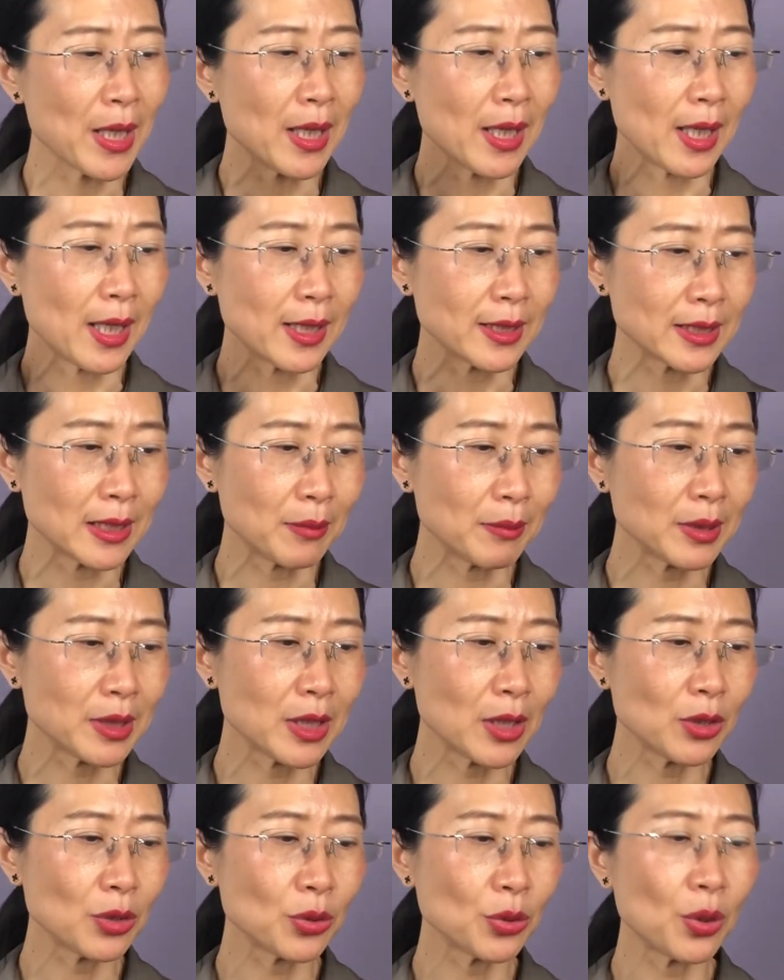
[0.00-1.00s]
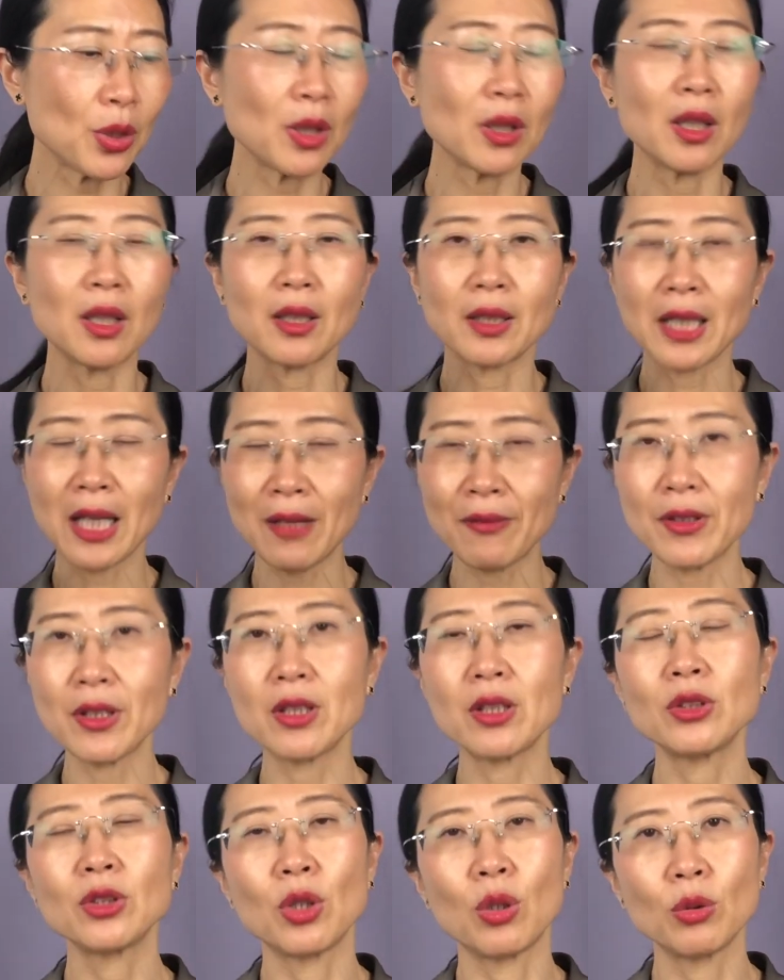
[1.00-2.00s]
呃，咱们先说呃咖啡
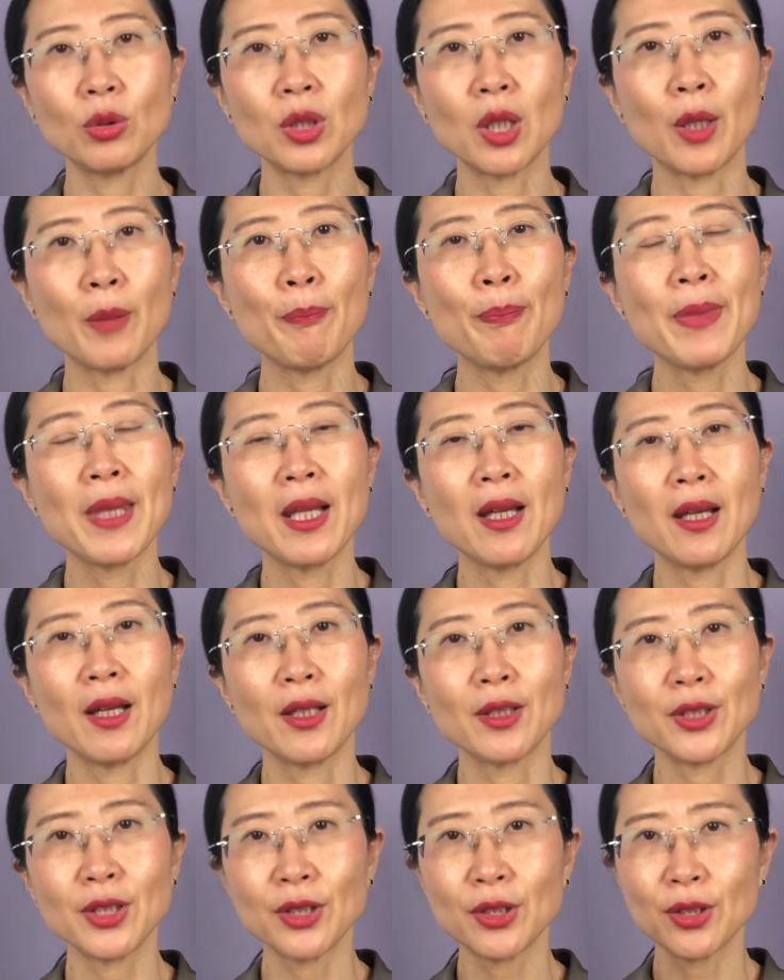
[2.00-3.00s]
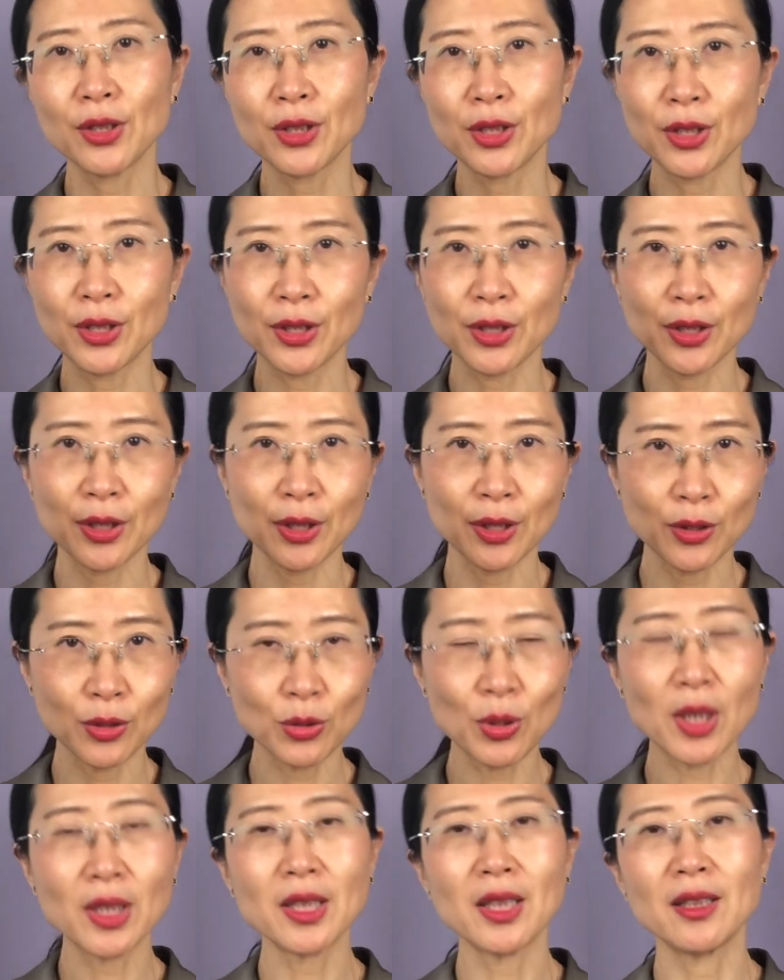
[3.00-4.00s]
和头疼，呃，这个是
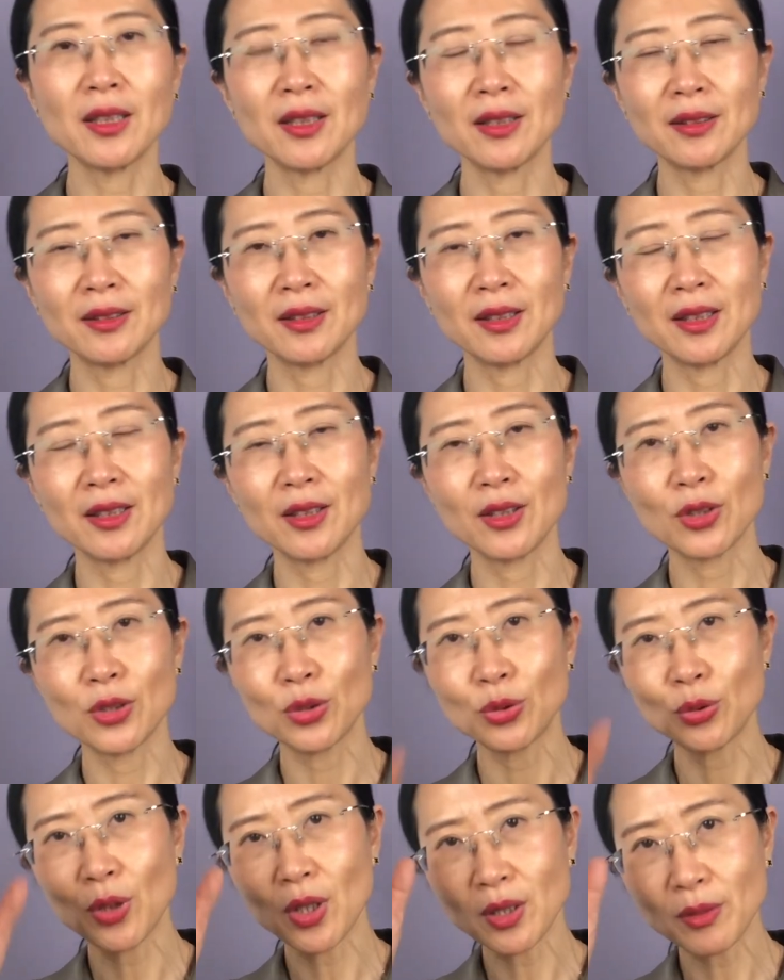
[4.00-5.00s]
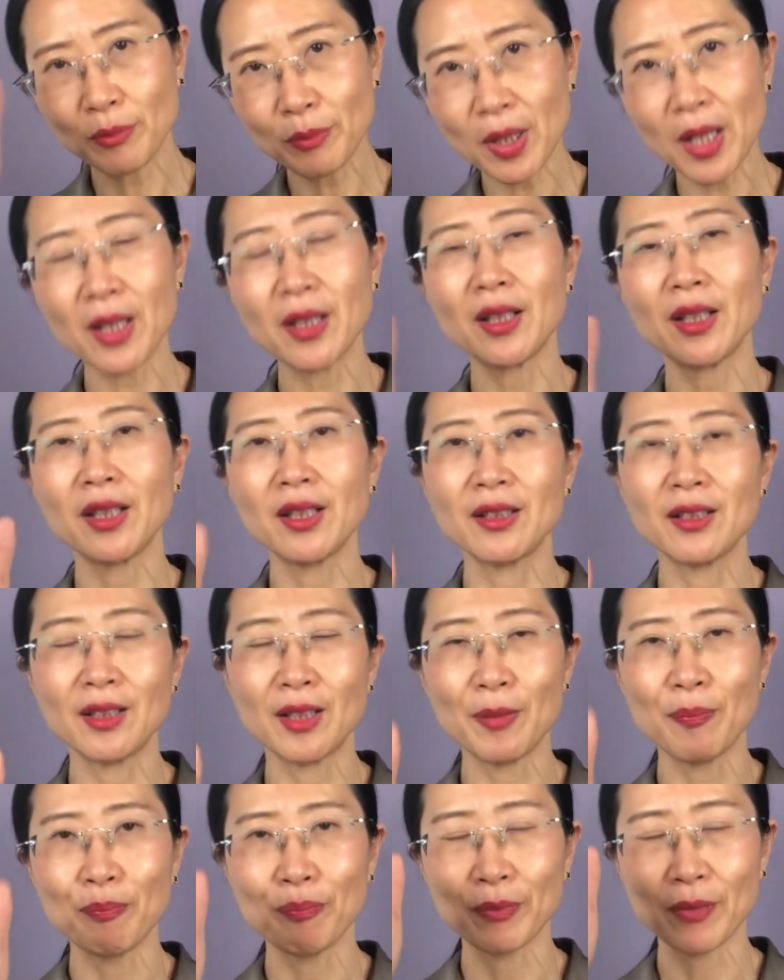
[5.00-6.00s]
双刃的一双面的一
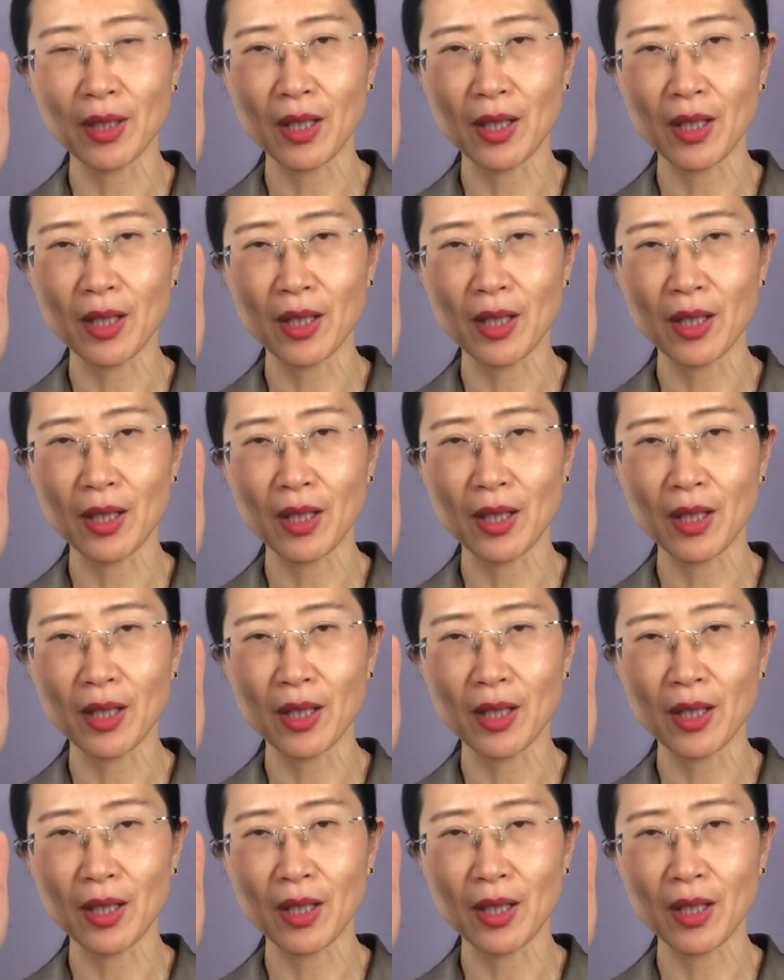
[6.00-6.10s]
个。